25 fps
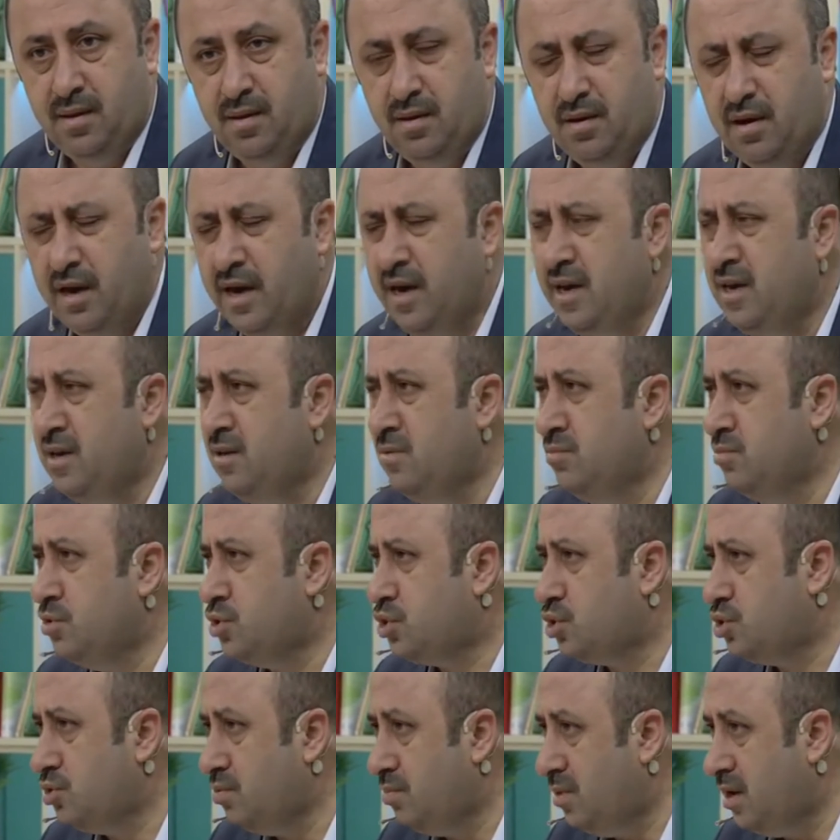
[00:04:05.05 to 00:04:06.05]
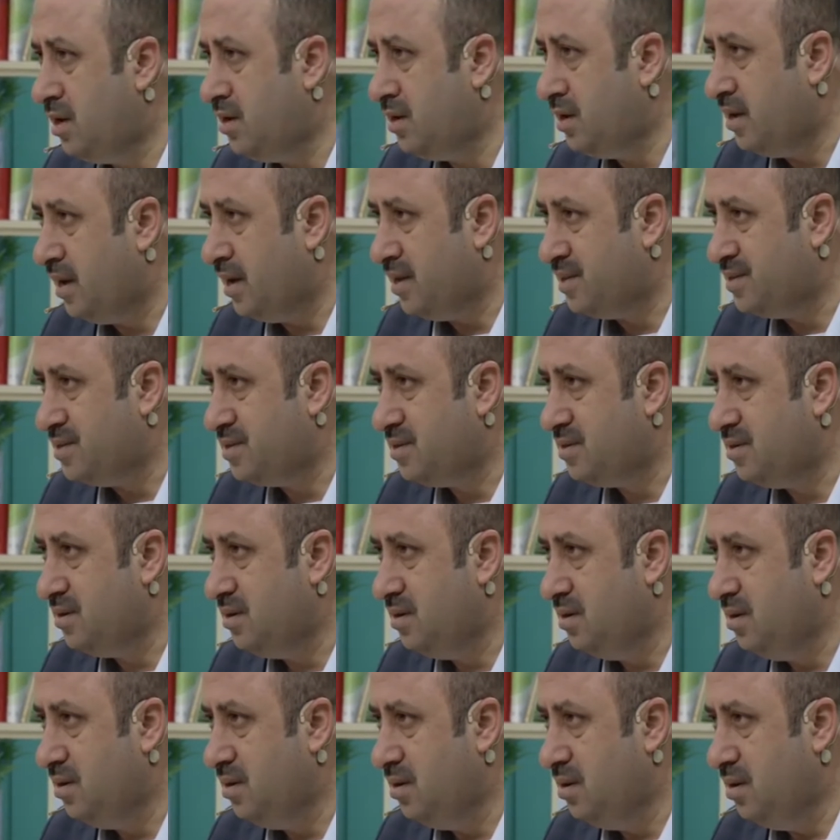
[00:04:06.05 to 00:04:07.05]
Ey Müslümanlar!
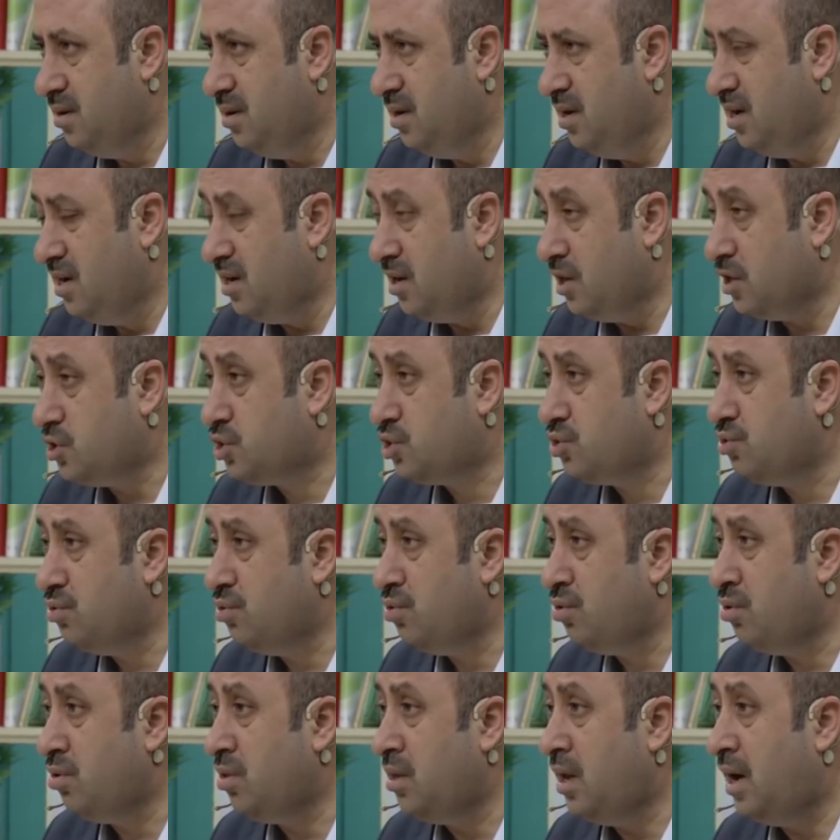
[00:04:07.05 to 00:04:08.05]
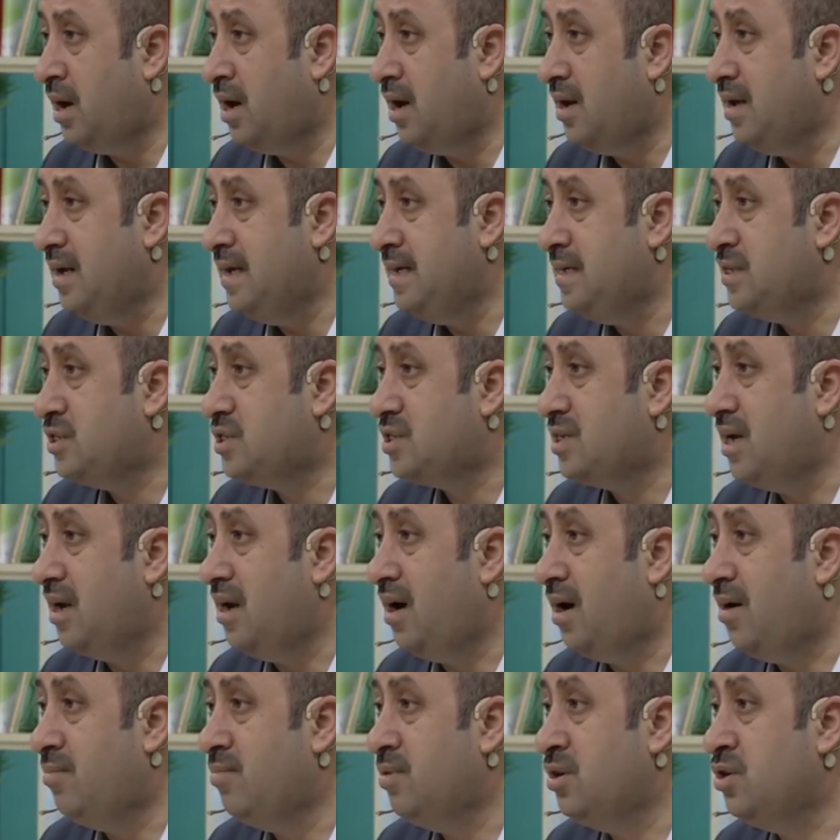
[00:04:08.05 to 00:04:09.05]
Resulullah
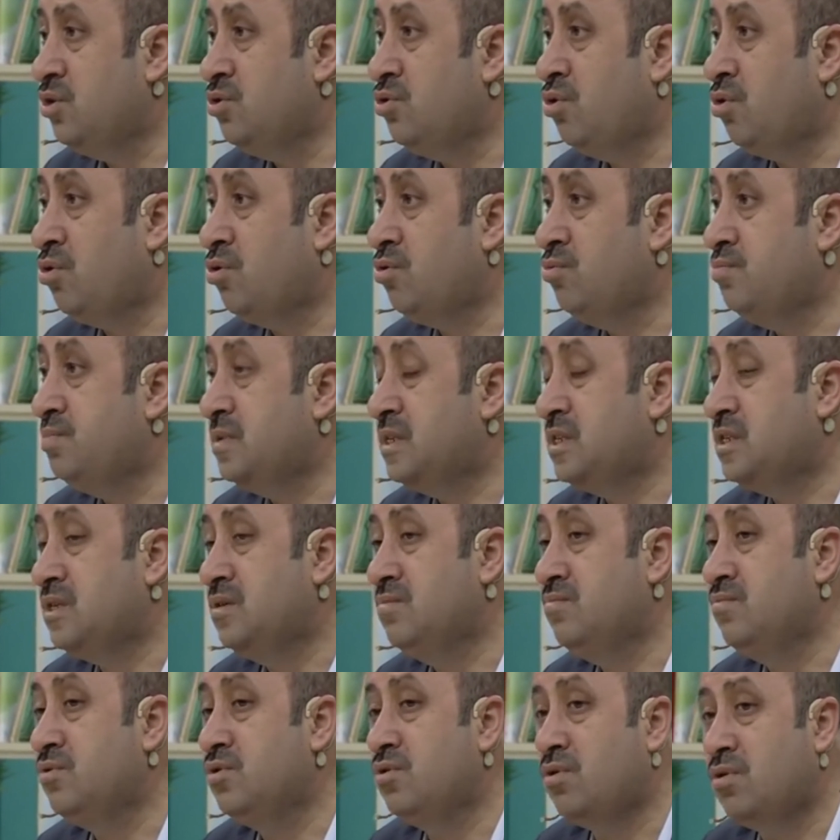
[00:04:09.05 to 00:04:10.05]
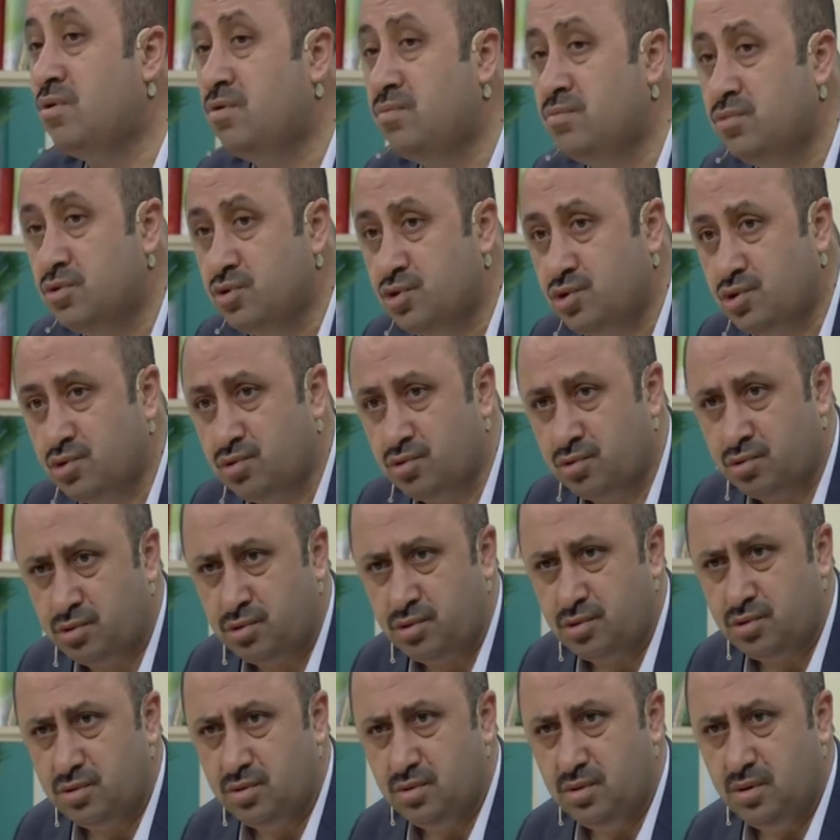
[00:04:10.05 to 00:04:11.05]
Aleyhisselam'ın yolu bizim yolumuzdur.
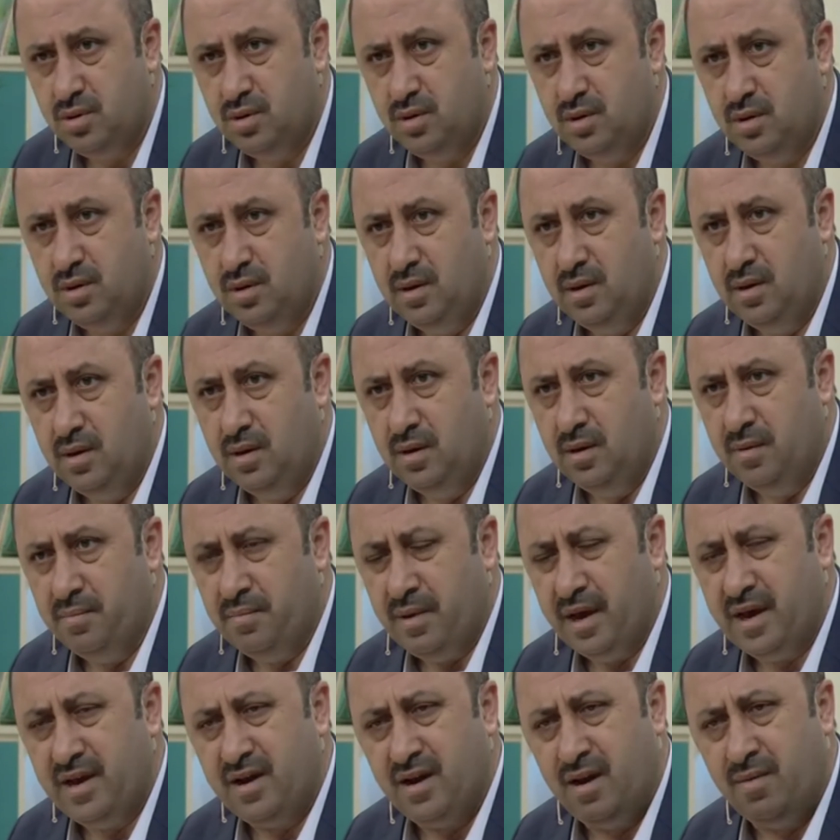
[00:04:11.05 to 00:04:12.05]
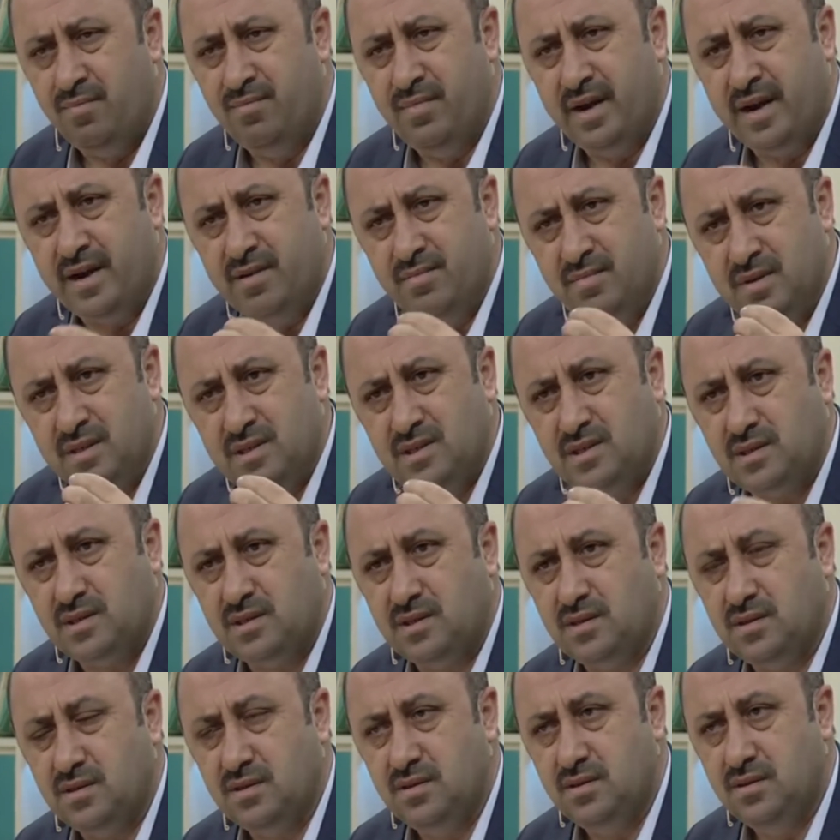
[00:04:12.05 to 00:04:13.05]

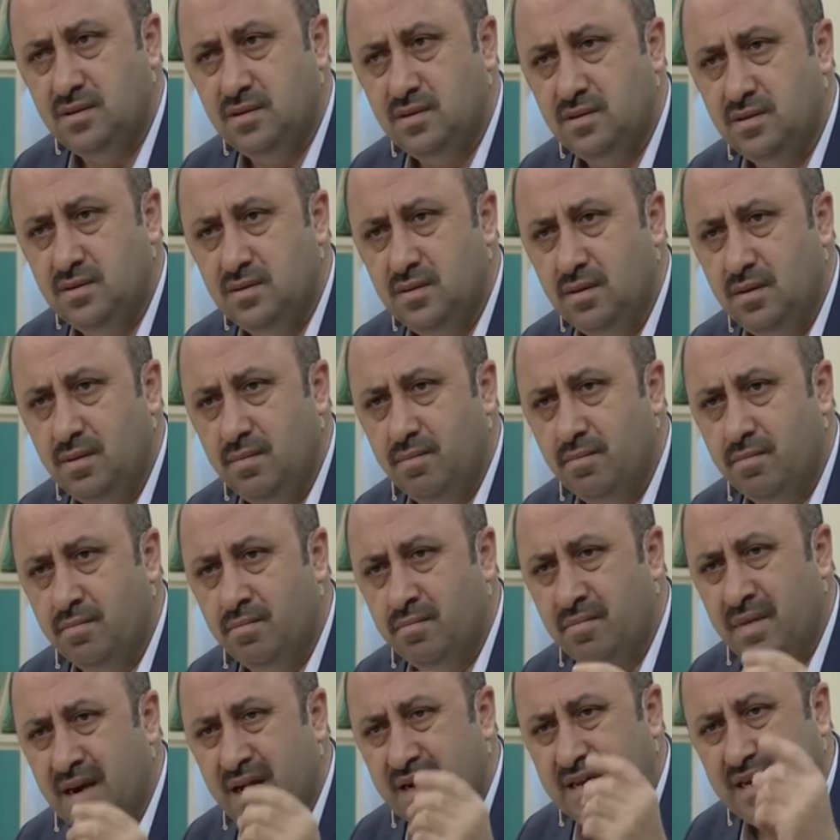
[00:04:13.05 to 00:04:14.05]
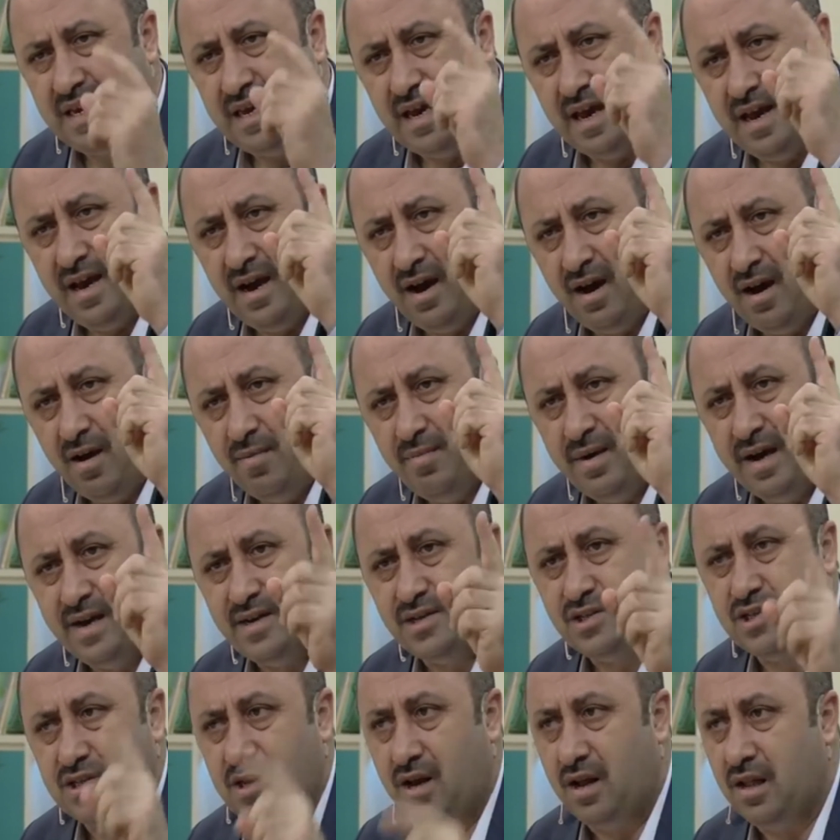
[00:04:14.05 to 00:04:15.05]
Peygamberimiz Mekke'ye haber
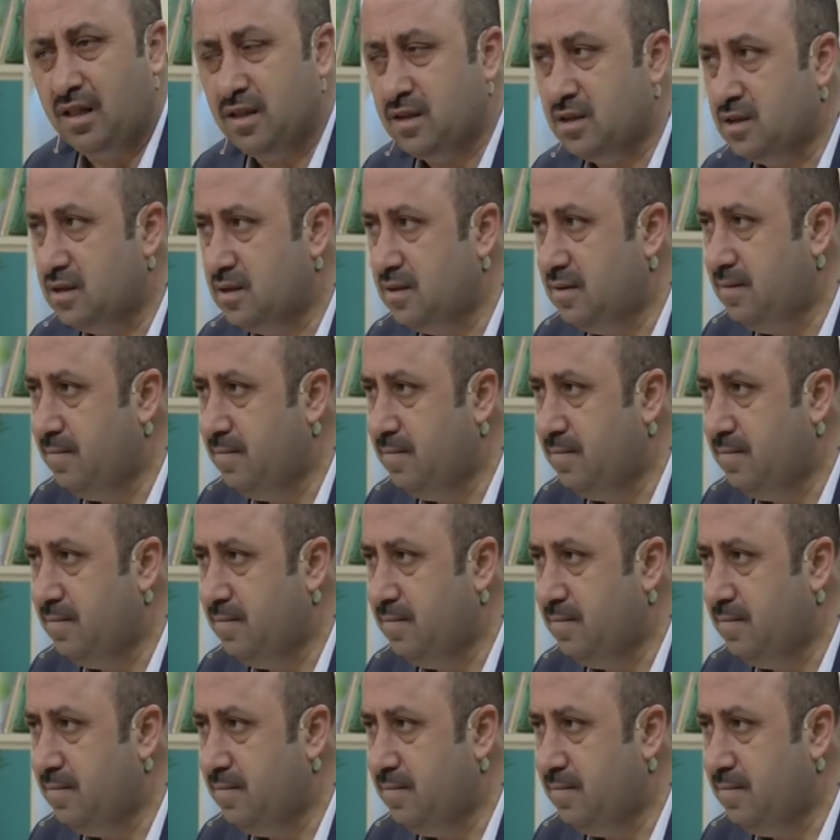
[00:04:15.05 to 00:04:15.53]
saldı.